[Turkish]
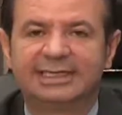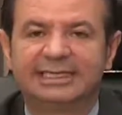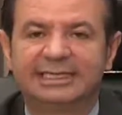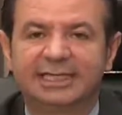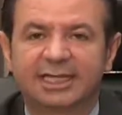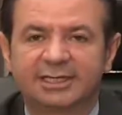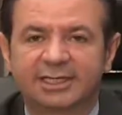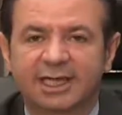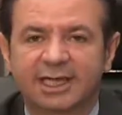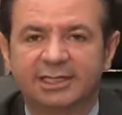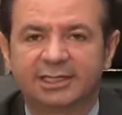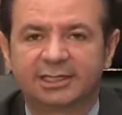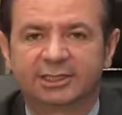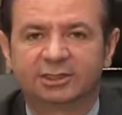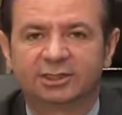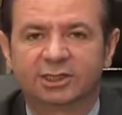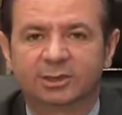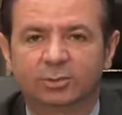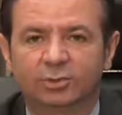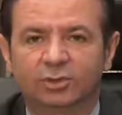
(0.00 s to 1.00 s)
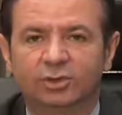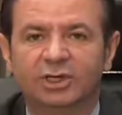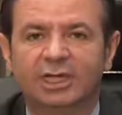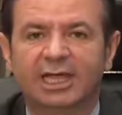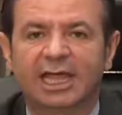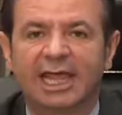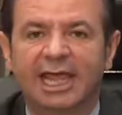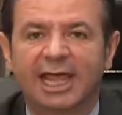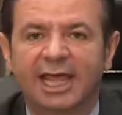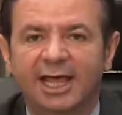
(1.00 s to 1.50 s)
Yaz aylarında bu
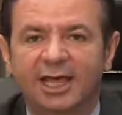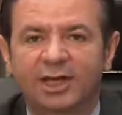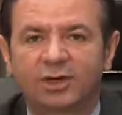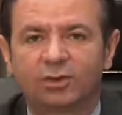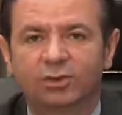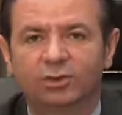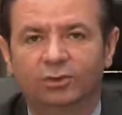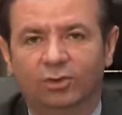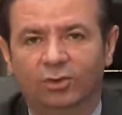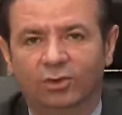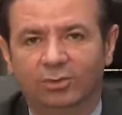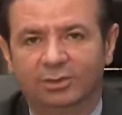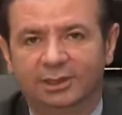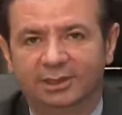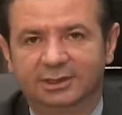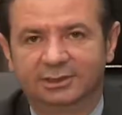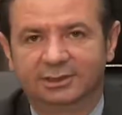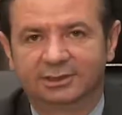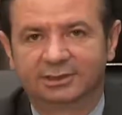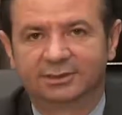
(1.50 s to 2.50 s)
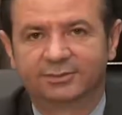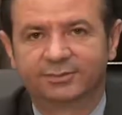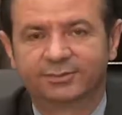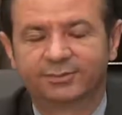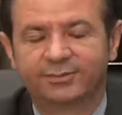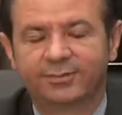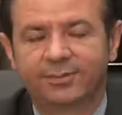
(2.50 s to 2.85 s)
her gün olmalıdır.